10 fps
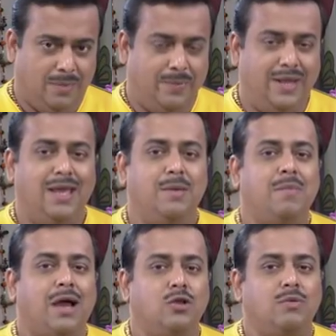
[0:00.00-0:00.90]
প্রেম
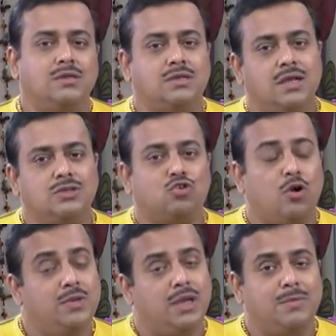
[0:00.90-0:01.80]
ভালোবাসা
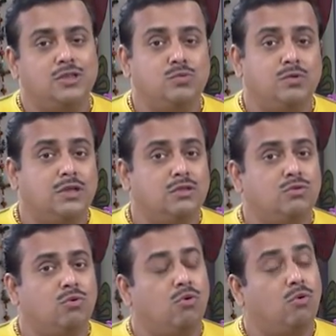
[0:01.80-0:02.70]
সবই আপনার জীবনে
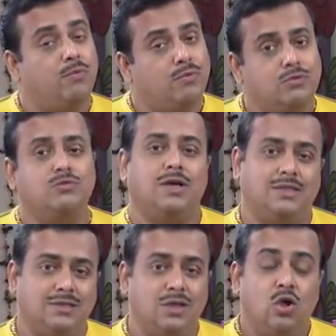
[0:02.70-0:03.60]
কিন্তু অপরন্ত
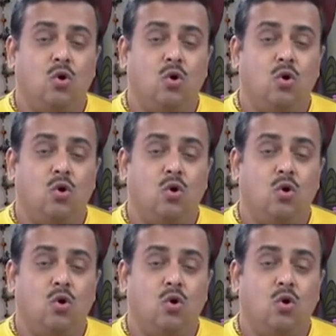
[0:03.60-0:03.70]
আছে